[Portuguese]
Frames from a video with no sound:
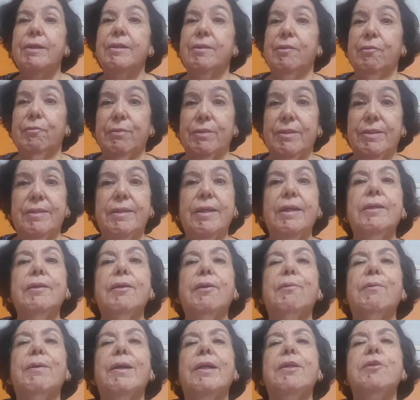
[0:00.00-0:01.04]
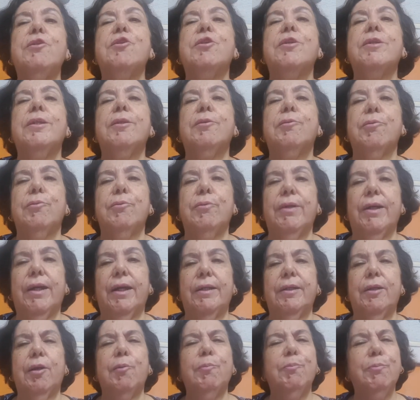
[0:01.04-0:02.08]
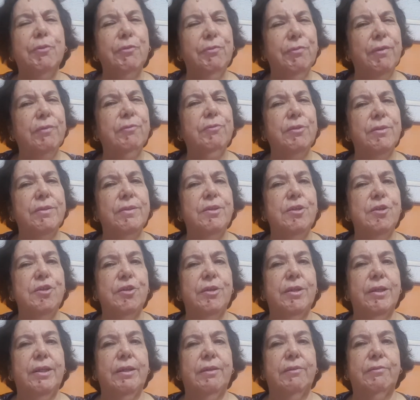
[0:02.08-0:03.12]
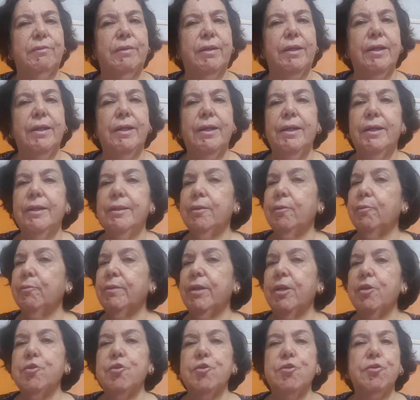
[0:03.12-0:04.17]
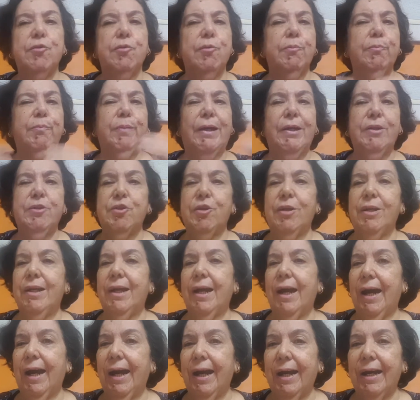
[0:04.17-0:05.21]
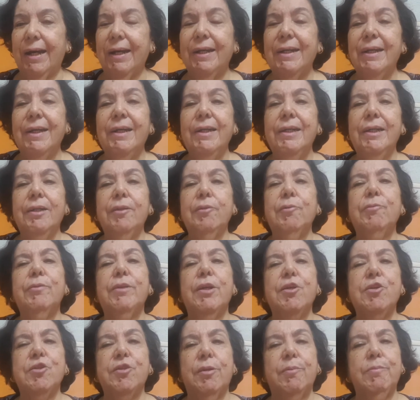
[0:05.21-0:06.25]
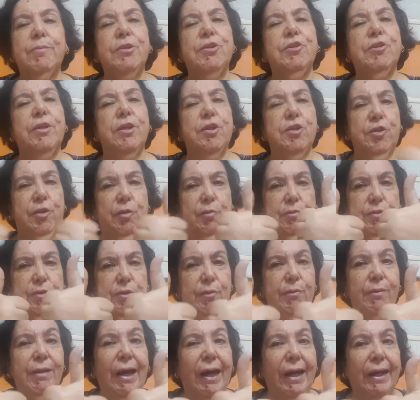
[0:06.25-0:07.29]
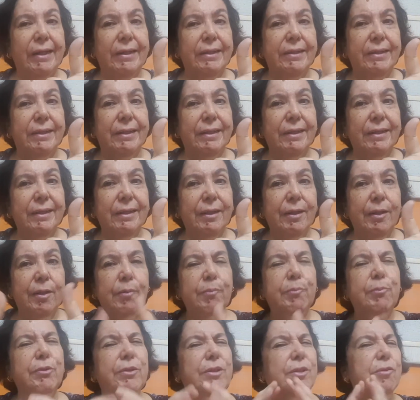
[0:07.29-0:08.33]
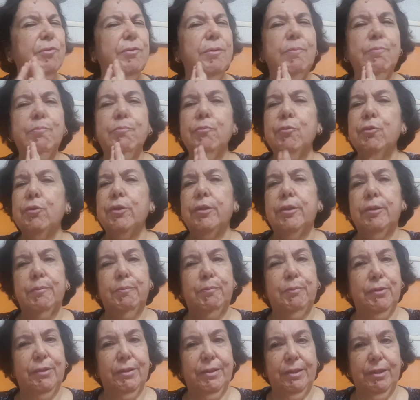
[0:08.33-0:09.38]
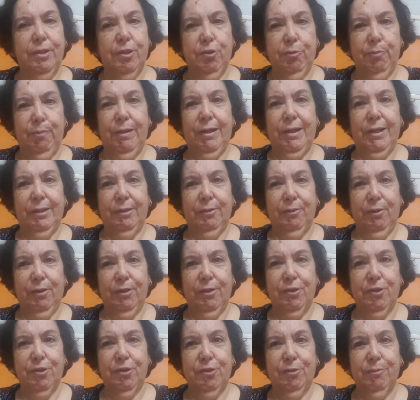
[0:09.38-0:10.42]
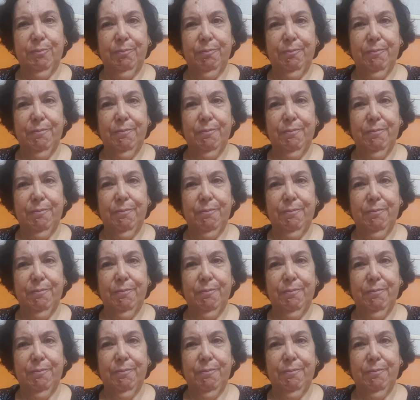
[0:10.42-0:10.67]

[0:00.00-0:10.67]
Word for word: Se você não é inscrito no canal, por favor se inscreva. Não deixe de compartilhar e não deixe também de deixar o seu like, porque isso é muito importante para nós.